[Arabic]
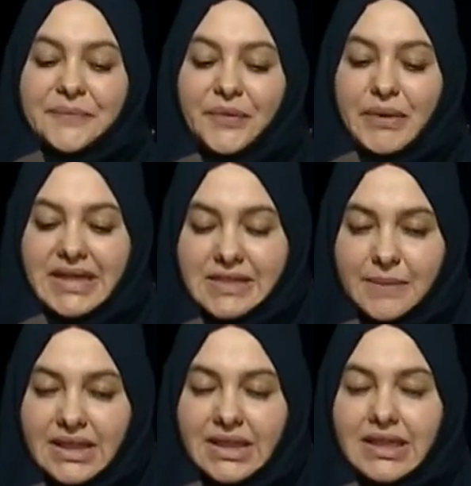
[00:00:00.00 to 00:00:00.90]

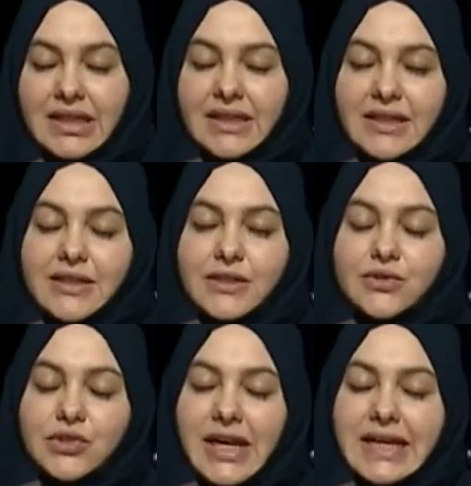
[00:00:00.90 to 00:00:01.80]
بالنسبه
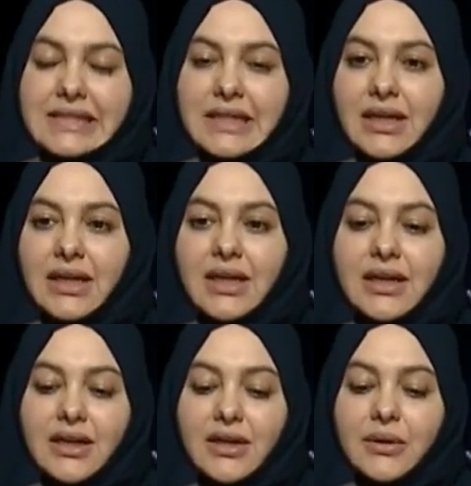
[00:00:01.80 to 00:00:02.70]
للجائزه
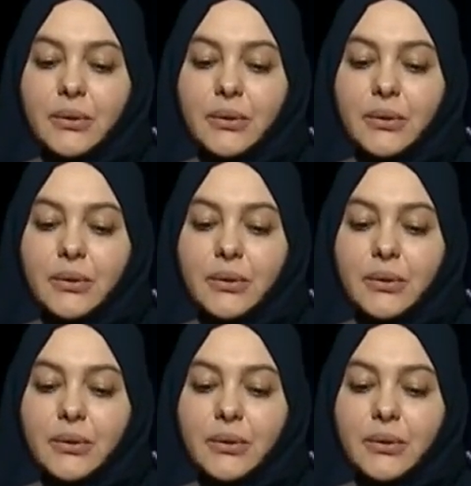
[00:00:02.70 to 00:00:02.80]
آه،